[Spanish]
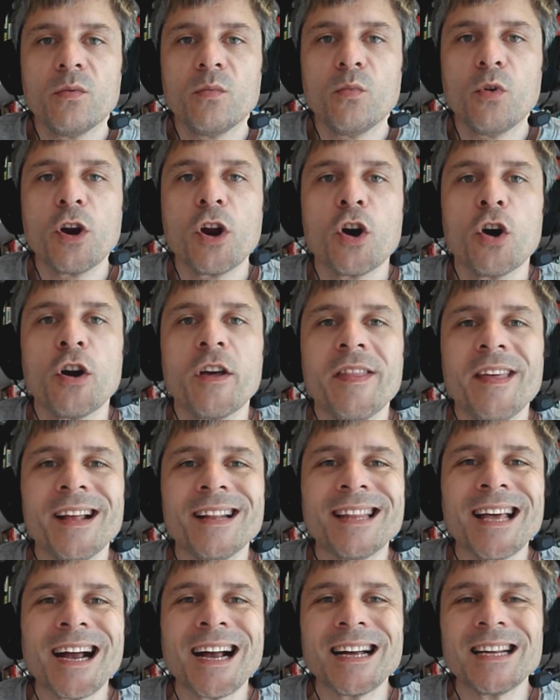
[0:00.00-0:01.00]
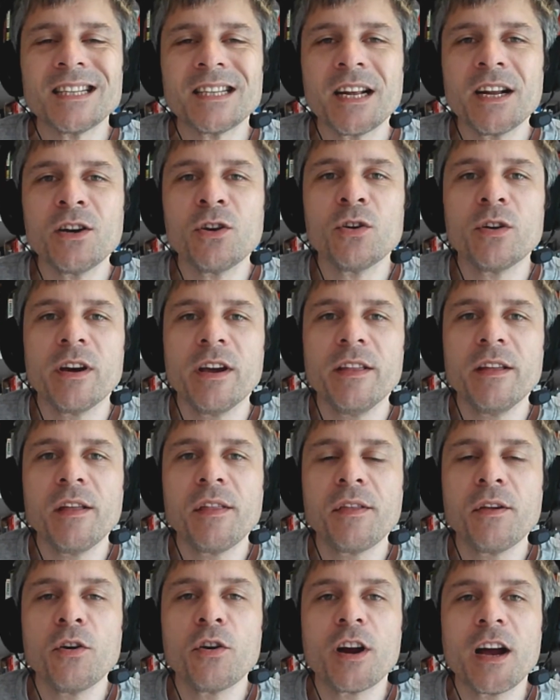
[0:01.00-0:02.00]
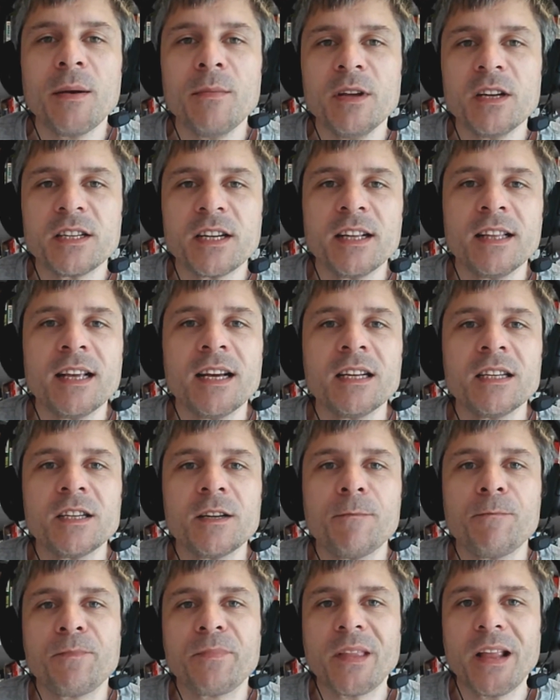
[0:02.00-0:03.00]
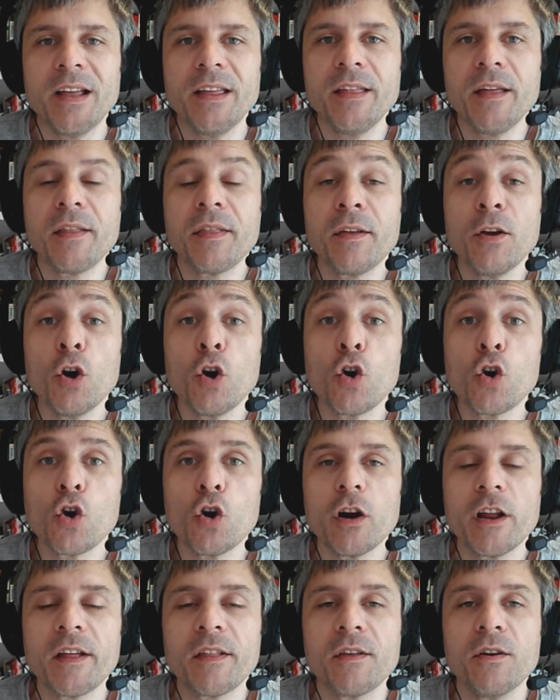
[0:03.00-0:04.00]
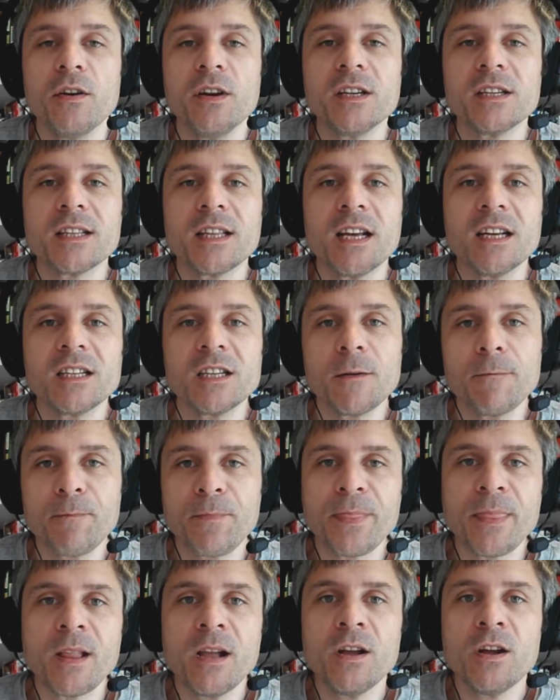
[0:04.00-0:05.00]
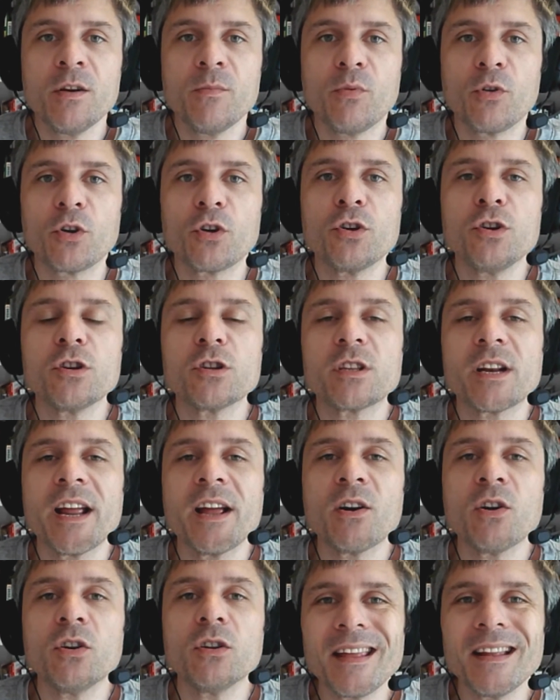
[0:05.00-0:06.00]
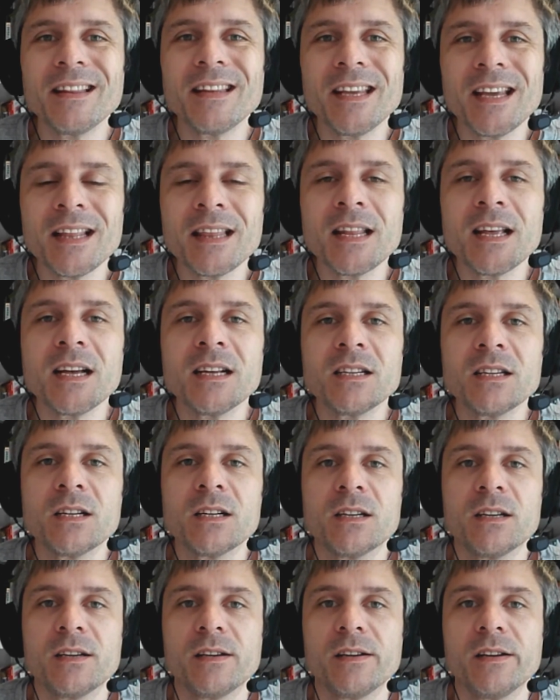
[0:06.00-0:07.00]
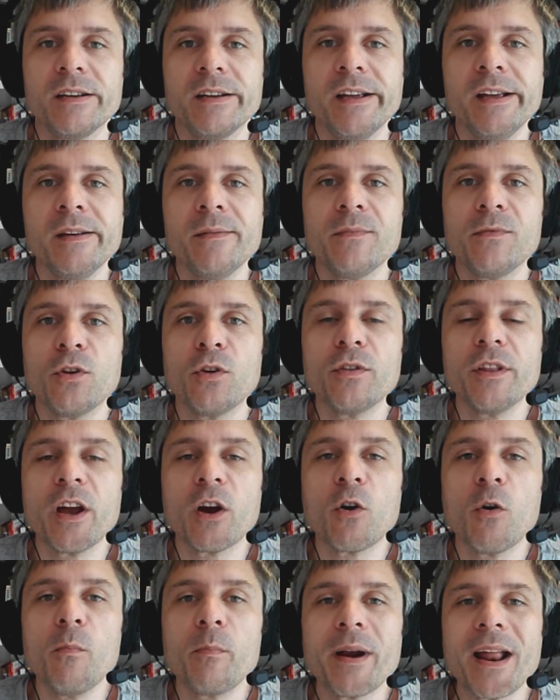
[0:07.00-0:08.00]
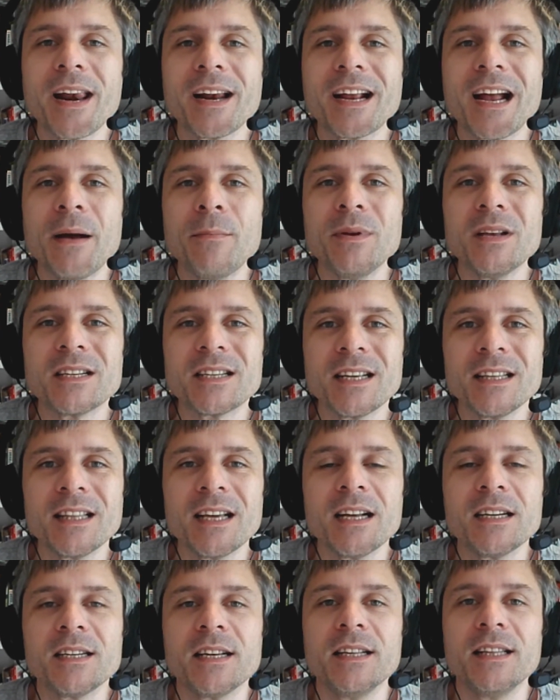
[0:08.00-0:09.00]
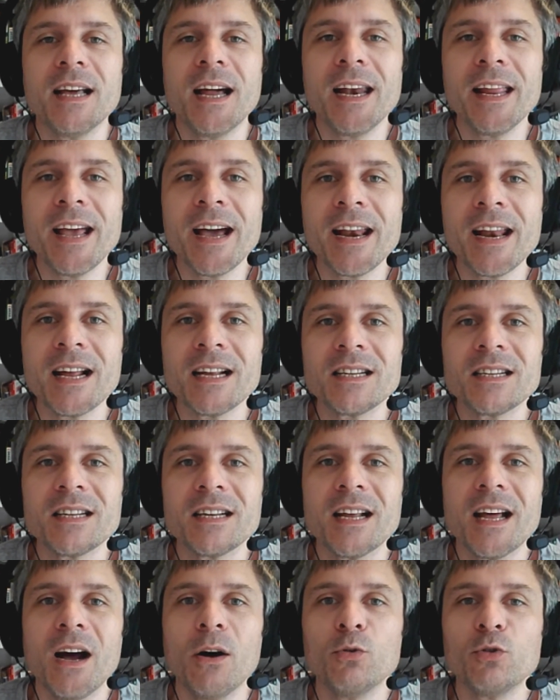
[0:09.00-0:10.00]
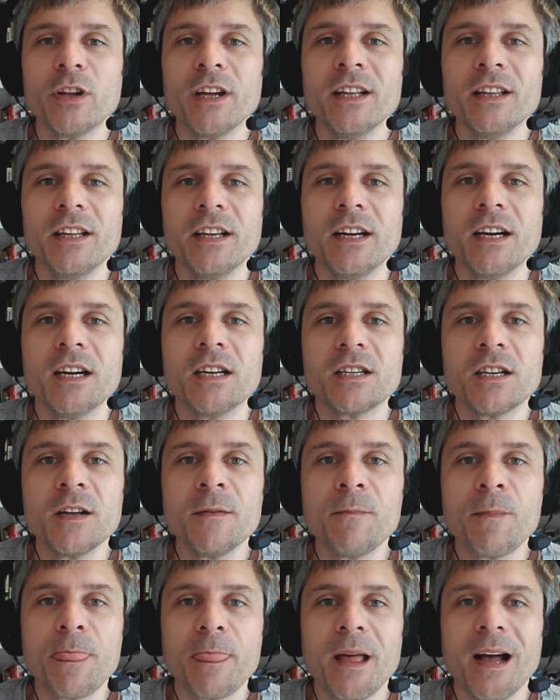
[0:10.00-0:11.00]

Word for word: Bueno, hoy Dieta Casano, edición camisetas, edición coleccionistas, porque hoy os traigo tiendas eh, donde comprar camisetas italianas auténticas. Eh.